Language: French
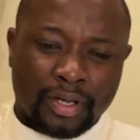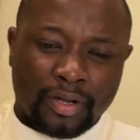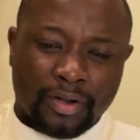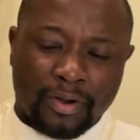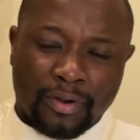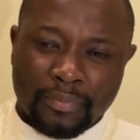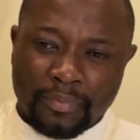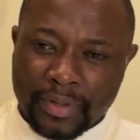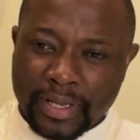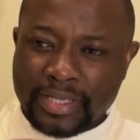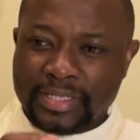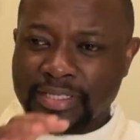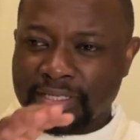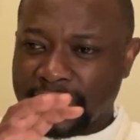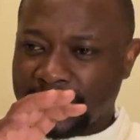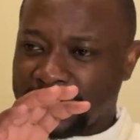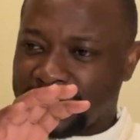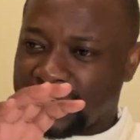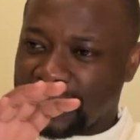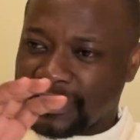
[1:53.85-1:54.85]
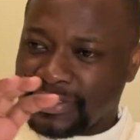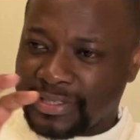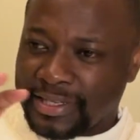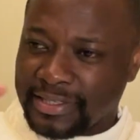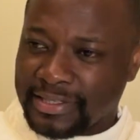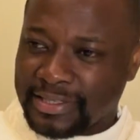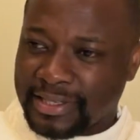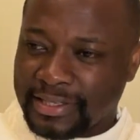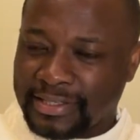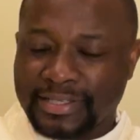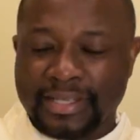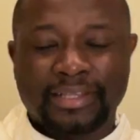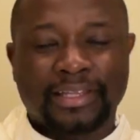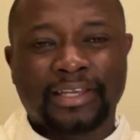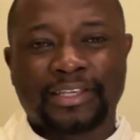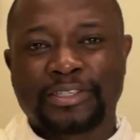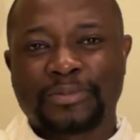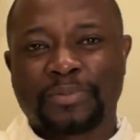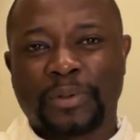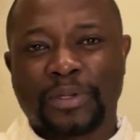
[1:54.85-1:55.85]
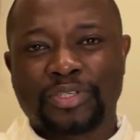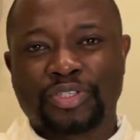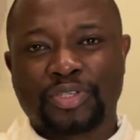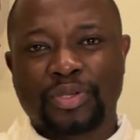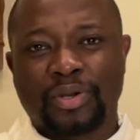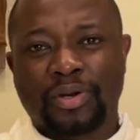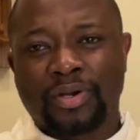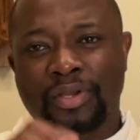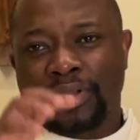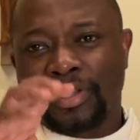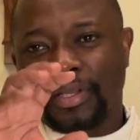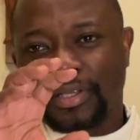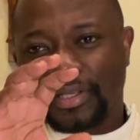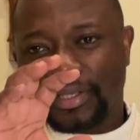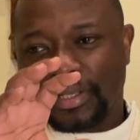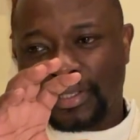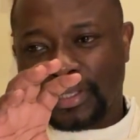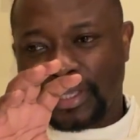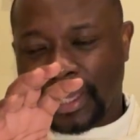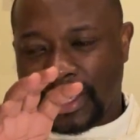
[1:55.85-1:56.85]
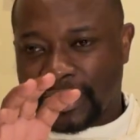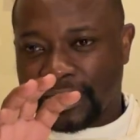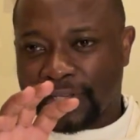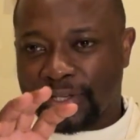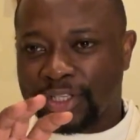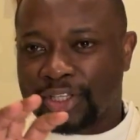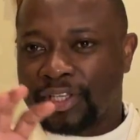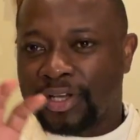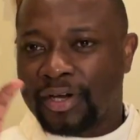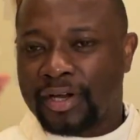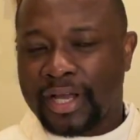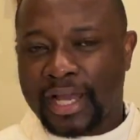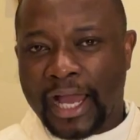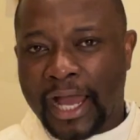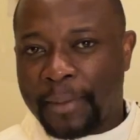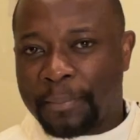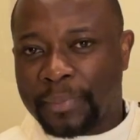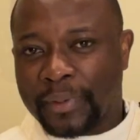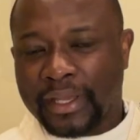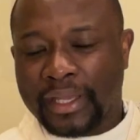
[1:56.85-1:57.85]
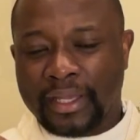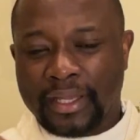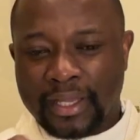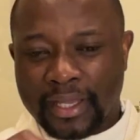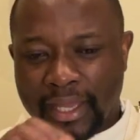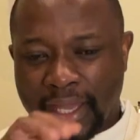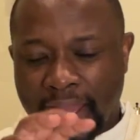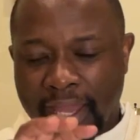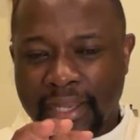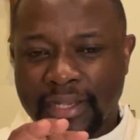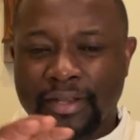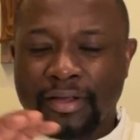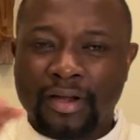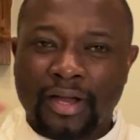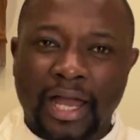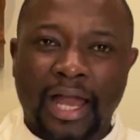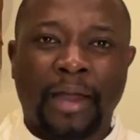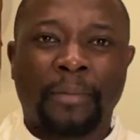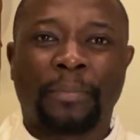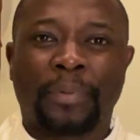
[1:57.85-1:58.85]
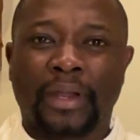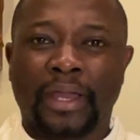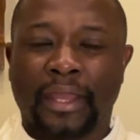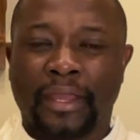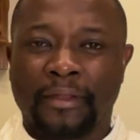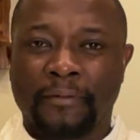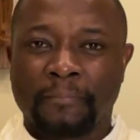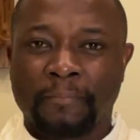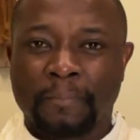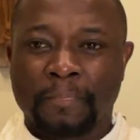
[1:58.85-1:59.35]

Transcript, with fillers: on met cette expression quelque temps après, un an après.